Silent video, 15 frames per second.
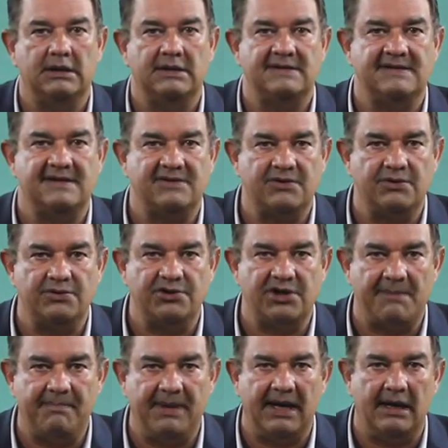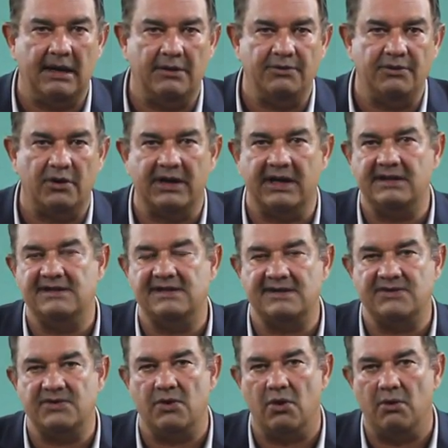c'est ce que j'appelle une
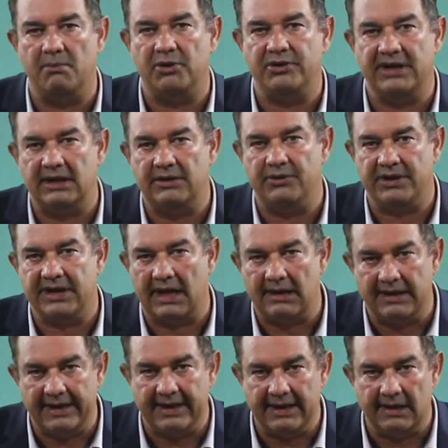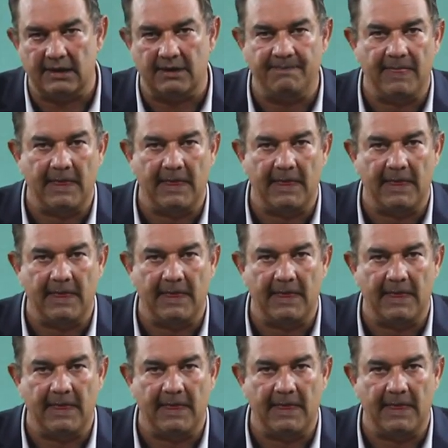organisation en modèle de Calder,